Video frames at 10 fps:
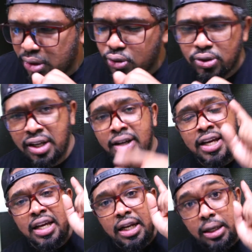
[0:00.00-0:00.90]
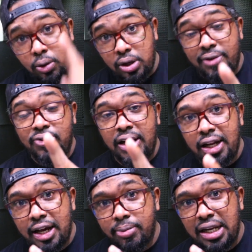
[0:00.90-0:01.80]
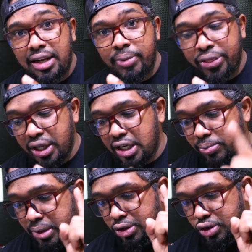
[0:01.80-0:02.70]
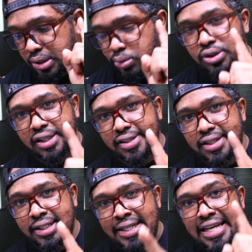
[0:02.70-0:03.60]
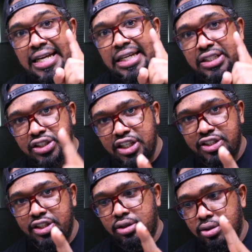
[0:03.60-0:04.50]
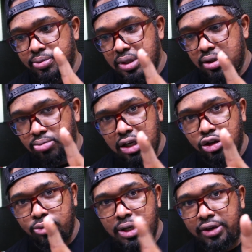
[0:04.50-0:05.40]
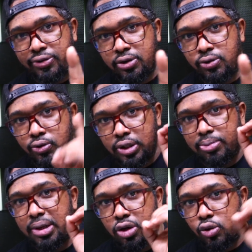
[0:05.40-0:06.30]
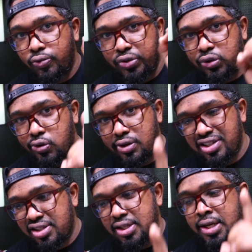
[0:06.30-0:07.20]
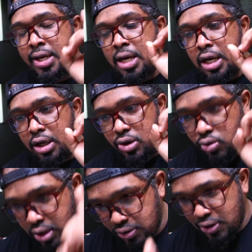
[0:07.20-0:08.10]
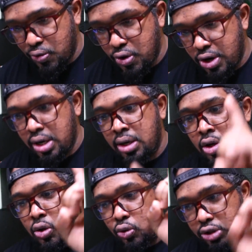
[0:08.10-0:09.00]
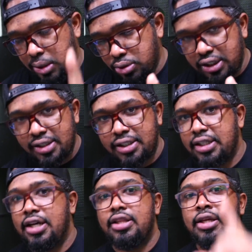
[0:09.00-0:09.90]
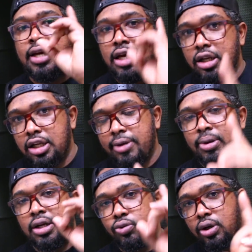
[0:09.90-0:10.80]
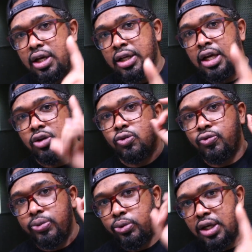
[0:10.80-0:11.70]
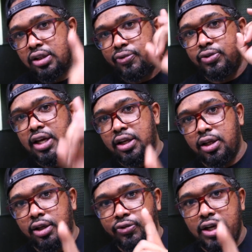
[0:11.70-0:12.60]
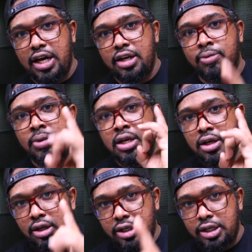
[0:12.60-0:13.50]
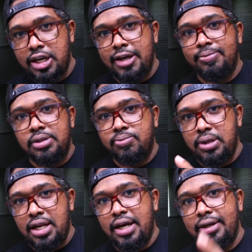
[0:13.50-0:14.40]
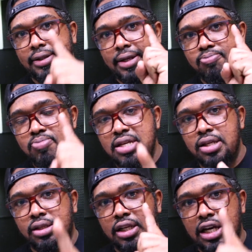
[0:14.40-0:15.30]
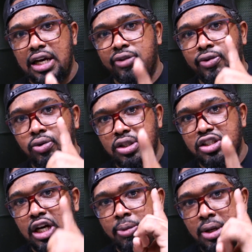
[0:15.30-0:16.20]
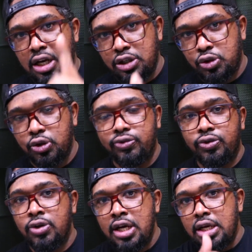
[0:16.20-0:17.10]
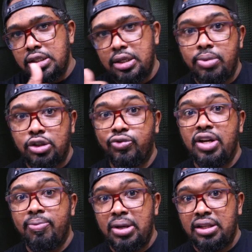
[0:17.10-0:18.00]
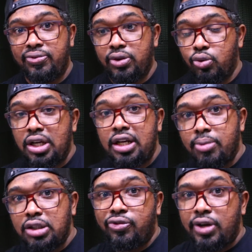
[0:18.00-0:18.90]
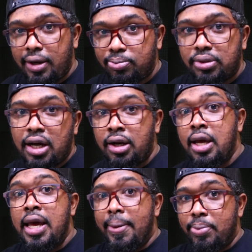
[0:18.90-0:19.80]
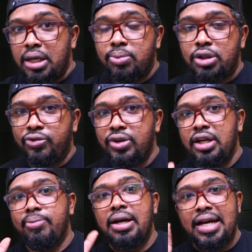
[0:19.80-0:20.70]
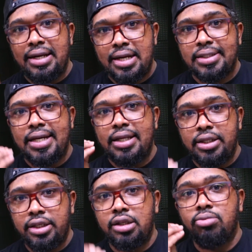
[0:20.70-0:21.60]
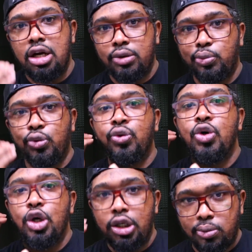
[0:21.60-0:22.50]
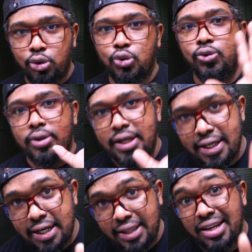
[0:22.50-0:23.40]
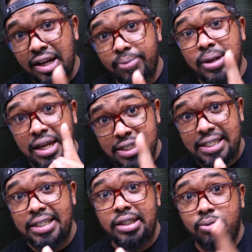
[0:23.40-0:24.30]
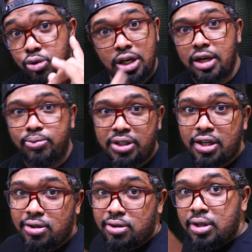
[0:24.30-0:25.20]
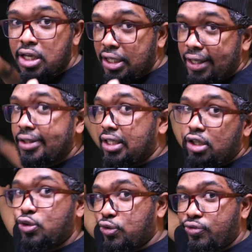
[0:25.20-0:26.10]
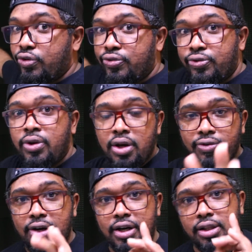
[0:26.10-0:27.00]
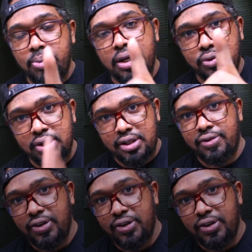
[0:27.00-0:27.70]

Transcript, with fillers: بقولها لو كان فعلا الحرب العالميه الثانيه اتمنى انه يجيبون شخصيه تشرشل يمكن بعضكم عارفينه واتمنى انه يكون في طور قصه لانه لو سووها وجابوا الشخصيه هذه للامانه اتوقع احنا حنكون في منعطف تاريخي في عالم الجيمز من ناحيه كميه العاطفه والاجرام اللي حنشوفه زي ما شفنا باتل فيد احنا ما شفنا ابطال بقد ما شفنا عباره عن ناس عاديين ما يبغوا يموتون هي هذه الحرب الحقيقيه مو الحرب شخص يخترق له الصفوف فاتمنى وصلت